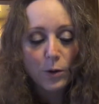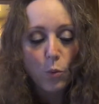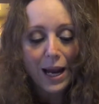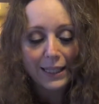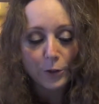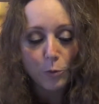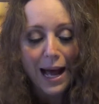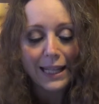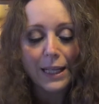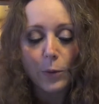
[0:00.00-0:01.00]
Quarta
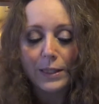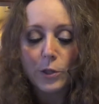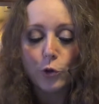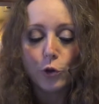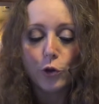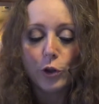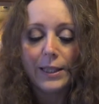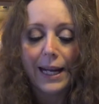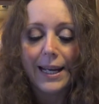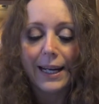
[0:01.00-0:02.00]
domanda, quali sono i
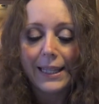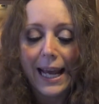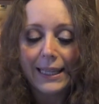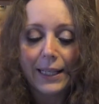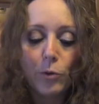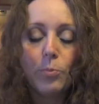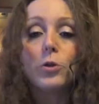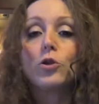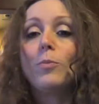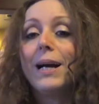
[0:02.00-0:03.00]
tre ingredienti che non
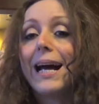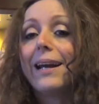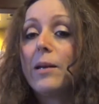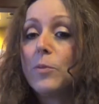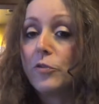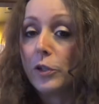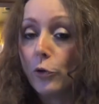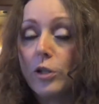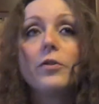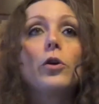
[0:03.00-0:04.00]
possono mancare nel mio
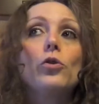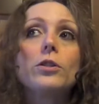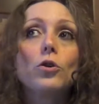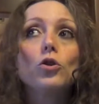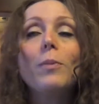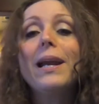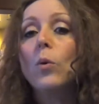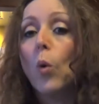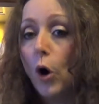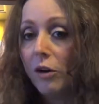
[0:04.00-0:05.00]
frigorifero? Allora, secondo me
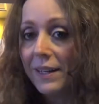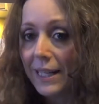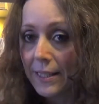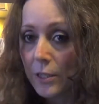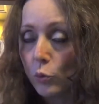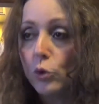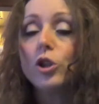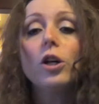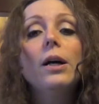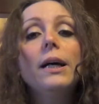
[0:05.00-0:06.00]
le uova
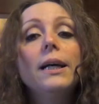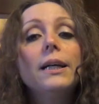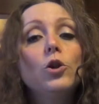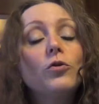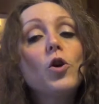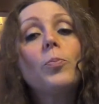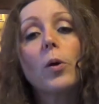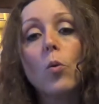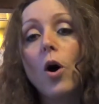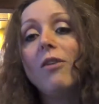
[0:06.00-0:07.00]
innanzitutto, dove io
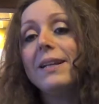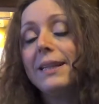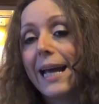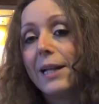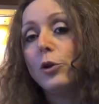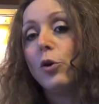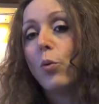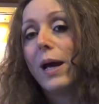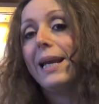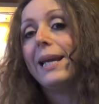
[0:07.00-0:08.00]
per uova intendo
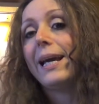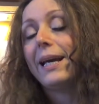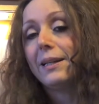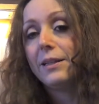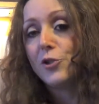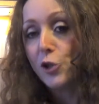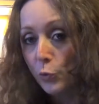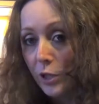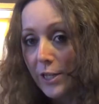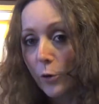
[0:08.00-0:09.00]
quelle
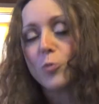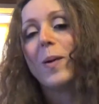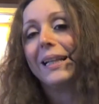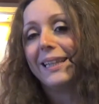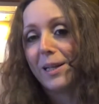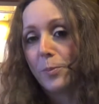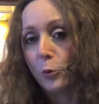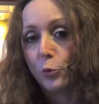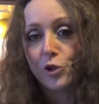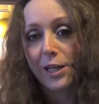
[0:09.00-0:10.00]
genuine rospanti che,
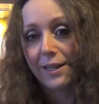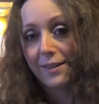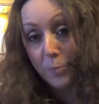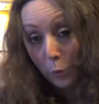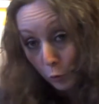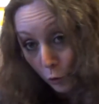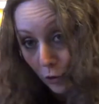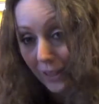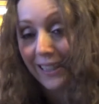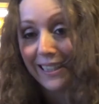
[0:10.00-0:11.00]
produce, che
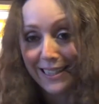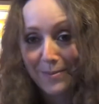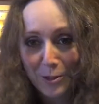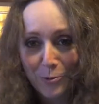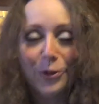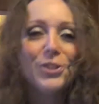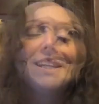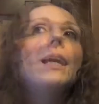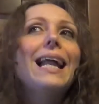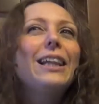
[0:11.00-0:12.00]
producono le galline di mia
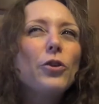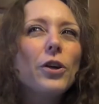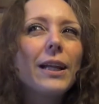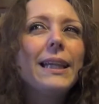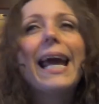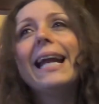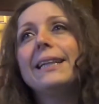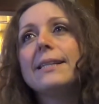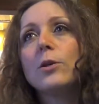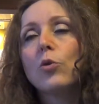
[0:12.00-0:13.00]
suocera. E l'altro
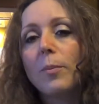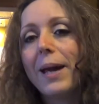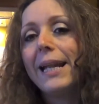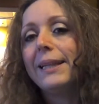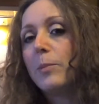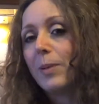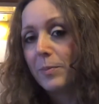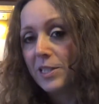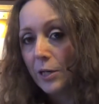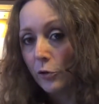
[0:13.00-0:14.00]
ingrediente sicuramente il
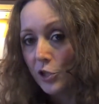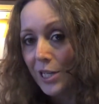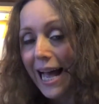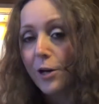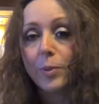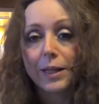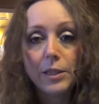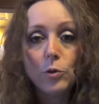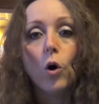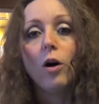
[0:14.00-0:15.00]
parmigiano reggiano,
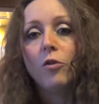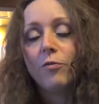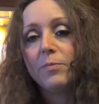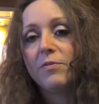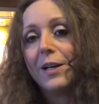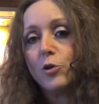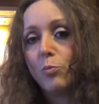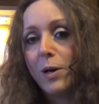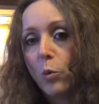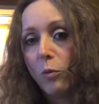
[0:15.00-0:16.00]
perché di nuovo mi faccio
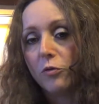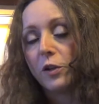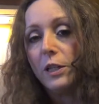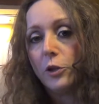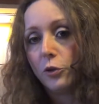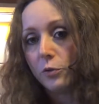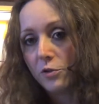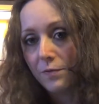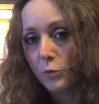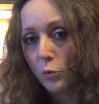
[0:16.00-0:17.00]
un bel uovo fritto,
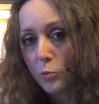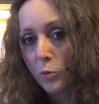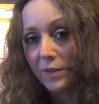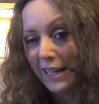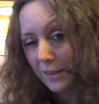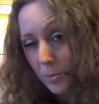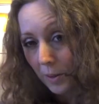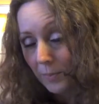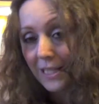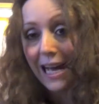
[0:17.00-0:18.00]
do una spolverata di
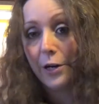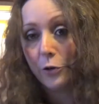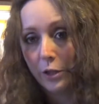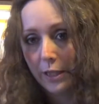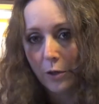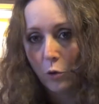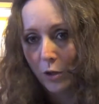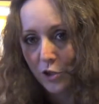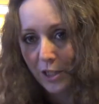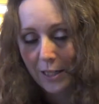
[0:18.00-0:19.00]
parmigiano e ho
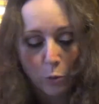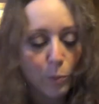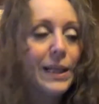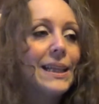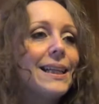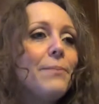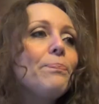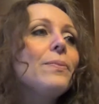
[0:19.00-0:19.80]
una cena completa